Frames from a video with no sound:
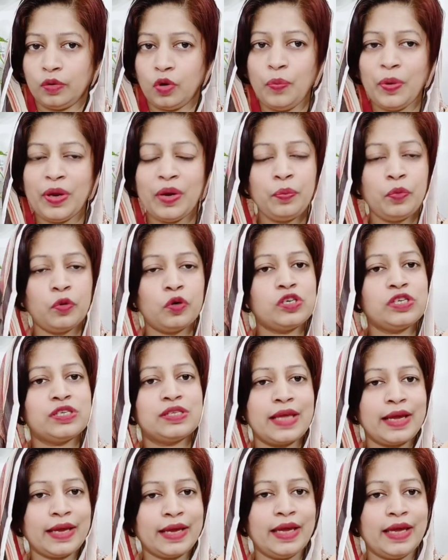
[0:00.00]
ওপেন পোর্স
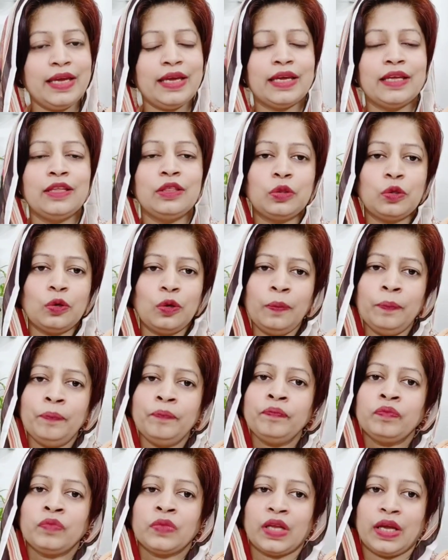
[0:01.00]
থেকেই কিন্তু
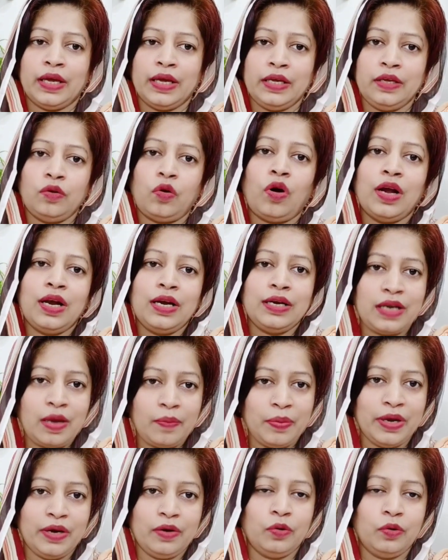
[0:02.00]
এই অয়েলটা
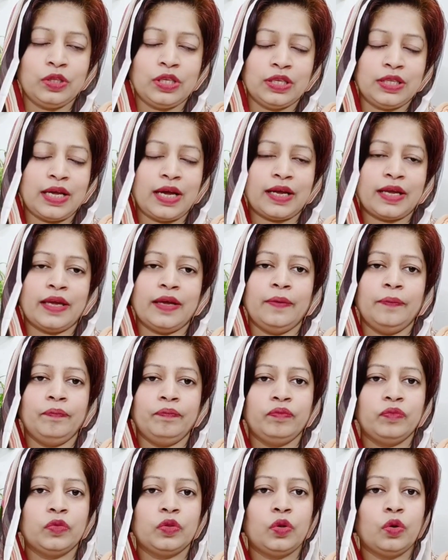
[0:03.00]
বের হতে থাকে
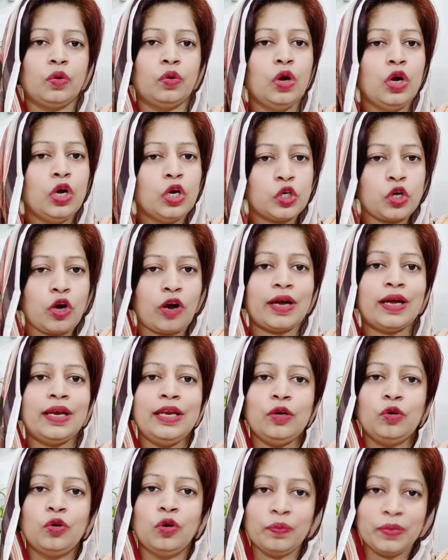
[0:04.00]
তো
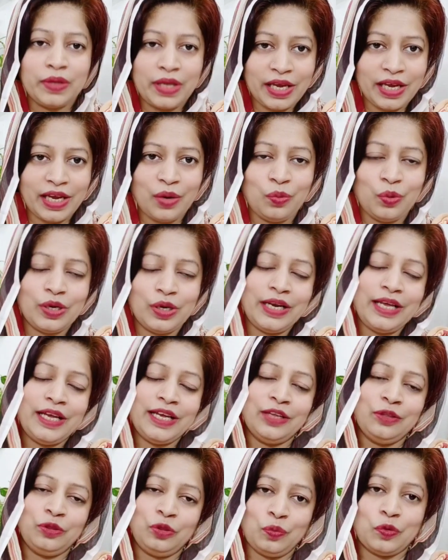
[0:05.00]
সকালে ঘুম থেকে উঠলেই
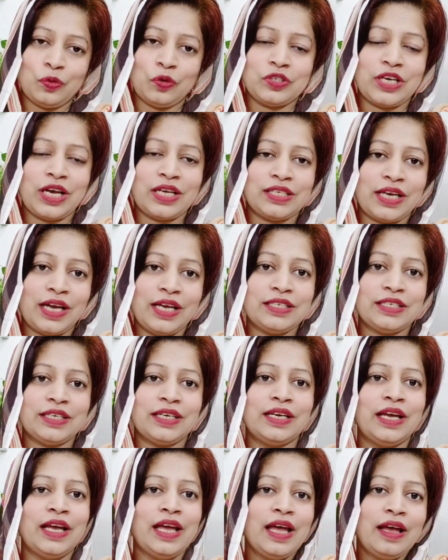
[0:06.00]
কিন্তু বোঝা যায়
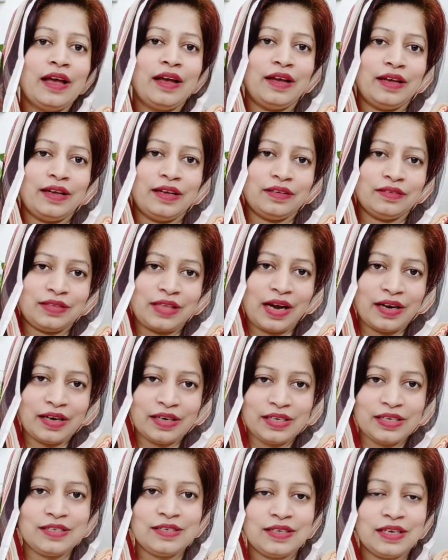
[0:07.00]
যে তার
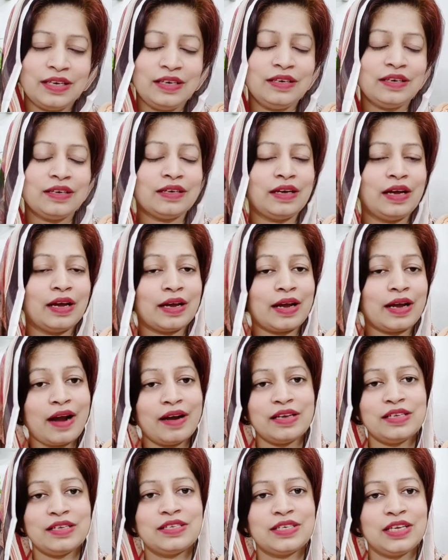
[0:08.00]
স্কিন
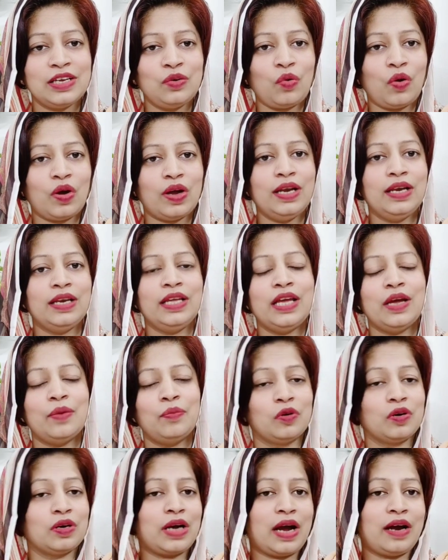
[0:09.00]
কার স্কিন অয়েলি
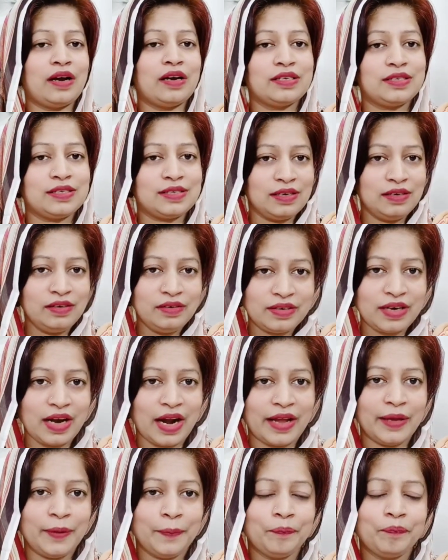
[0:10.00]
এবং কার স্কিন
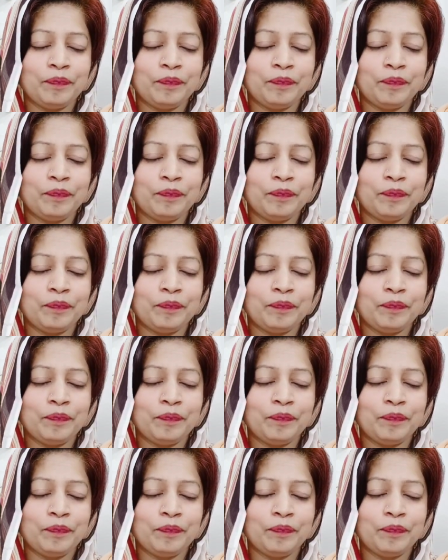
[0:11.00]
ড্রাই